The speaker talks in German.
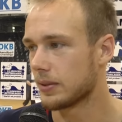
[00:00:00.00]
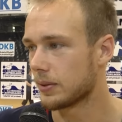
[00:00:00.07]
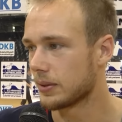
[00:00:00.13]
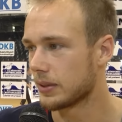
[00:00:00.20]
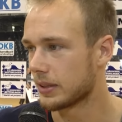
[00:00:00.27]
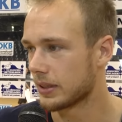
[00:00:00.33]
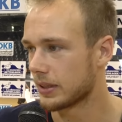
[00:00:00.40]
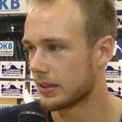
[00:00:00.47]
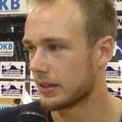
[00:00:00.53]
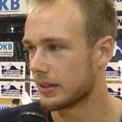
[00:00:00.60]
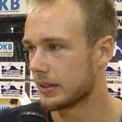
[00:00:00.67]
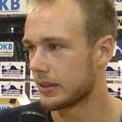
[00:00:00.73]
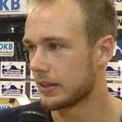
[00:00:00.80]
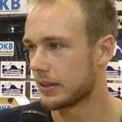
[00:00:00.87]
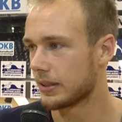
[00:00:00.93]
Und,
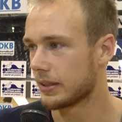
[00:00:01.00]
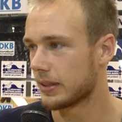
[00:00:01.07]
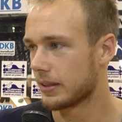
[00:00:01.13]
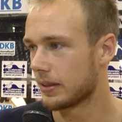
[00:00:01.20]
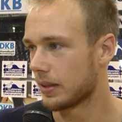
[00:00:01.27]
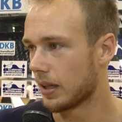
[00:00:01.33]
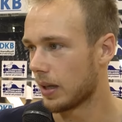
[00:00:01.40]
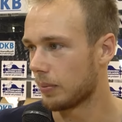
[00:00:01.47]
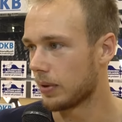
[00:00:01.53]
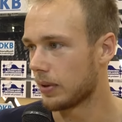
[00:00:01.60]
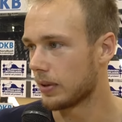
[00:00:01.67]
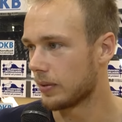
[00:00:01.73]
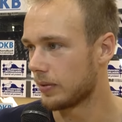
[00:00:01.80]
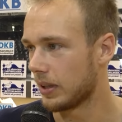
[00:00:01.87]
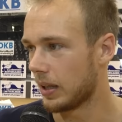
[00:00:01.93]
äh,
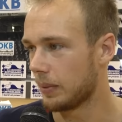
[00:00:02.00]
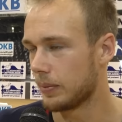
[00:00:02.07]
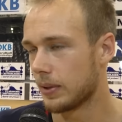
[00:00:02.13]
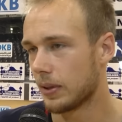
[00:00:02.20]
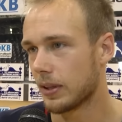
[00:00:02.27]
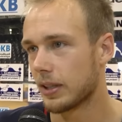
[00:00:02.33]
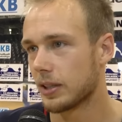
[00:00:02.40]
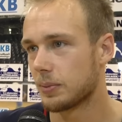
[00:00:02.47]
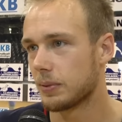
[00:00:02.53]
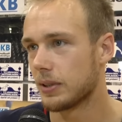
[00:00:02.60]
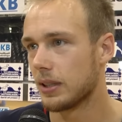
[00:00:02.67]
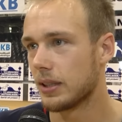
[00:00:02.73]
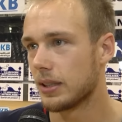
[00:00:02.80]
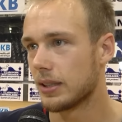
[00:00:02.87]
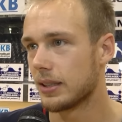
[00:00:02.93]
aber wir haben noch ein
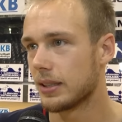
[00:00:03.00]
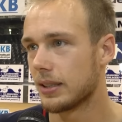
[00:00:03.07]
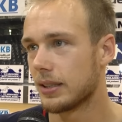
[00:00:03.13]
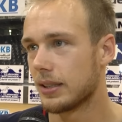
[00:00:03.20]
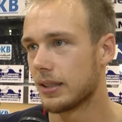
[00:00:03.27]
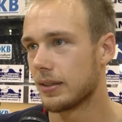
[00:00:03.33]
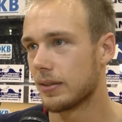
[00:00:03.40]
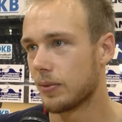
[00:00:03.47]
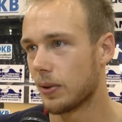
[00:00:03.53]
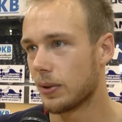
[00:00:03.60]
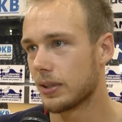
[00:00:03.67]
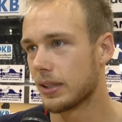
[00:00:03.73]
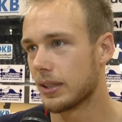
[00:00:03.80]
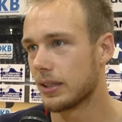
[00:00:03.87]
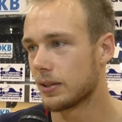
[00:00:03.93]
Spiel äh, ne,
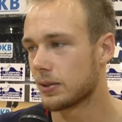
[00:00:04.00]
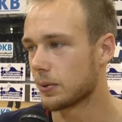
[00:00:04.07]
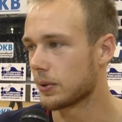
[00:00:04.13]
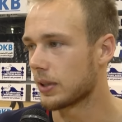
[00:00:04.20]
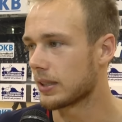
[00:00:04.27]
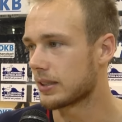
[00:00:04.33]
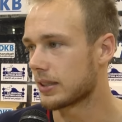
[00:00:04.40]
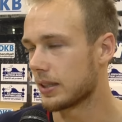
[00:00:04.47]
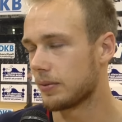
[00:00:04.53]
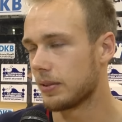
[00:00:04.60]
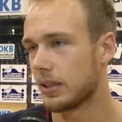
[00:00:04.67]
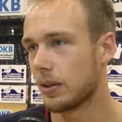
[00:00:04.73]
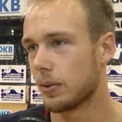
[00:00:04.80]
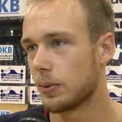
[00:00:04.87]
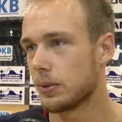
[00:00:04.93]
Wochenende, so das geht
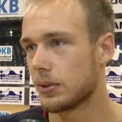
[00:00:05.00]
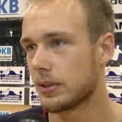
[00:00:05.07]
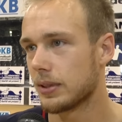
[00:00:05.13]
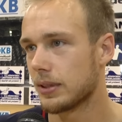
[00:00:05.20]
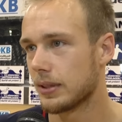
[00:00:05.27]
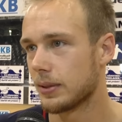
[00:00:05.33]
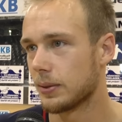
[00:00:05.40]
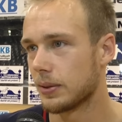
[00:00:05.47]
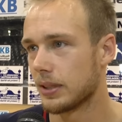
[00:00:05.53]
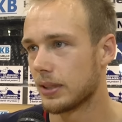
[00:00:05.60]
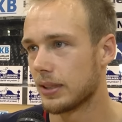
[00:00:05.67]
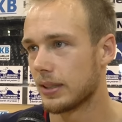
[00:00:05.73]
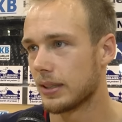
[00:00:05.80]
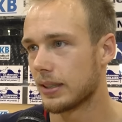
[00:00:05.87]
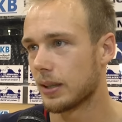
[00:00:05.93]
wieder los. Und
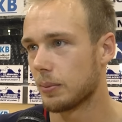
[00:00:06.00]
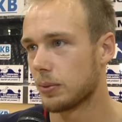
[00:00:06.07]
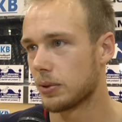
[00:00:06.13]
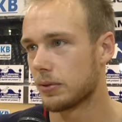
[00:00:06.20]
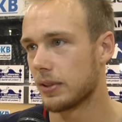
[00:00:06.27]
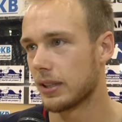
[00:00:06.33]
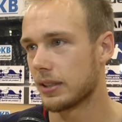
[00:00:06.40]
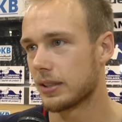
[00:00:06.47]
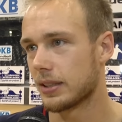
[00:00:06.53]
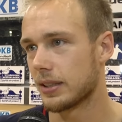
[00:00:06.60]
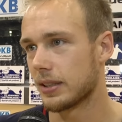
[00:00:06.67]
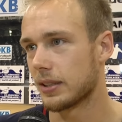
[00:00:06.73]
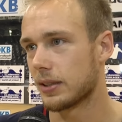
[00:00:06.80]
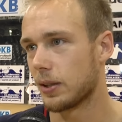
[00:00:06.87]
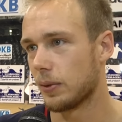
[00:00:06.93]
äh, dann muss wir
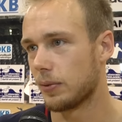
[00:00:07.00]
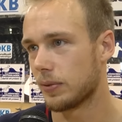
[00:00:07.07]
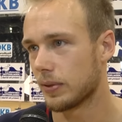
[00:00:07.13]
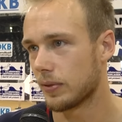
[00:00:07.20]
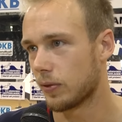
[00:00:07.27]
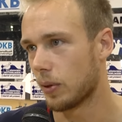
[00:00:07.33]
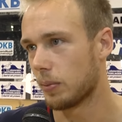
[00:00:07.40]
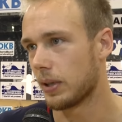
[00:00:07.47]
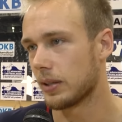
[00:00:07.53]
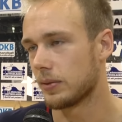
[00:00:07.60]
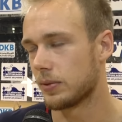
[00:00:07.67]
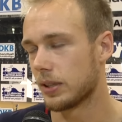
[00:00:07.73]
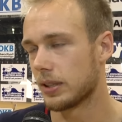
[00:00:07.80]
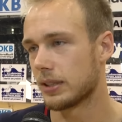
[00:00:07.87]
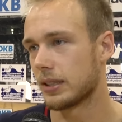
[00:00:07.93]
das Kopf
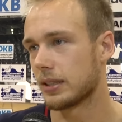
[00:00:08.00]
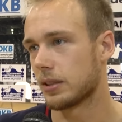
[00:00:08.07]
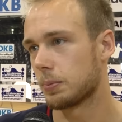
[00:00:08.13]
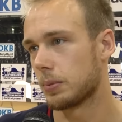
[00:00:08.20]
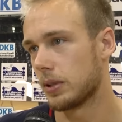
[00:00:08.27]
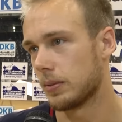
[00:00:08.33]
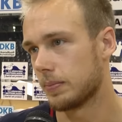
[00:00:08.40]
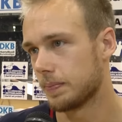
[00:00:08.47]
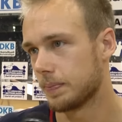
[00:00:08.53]
vorbereiten für das nächste Spiel.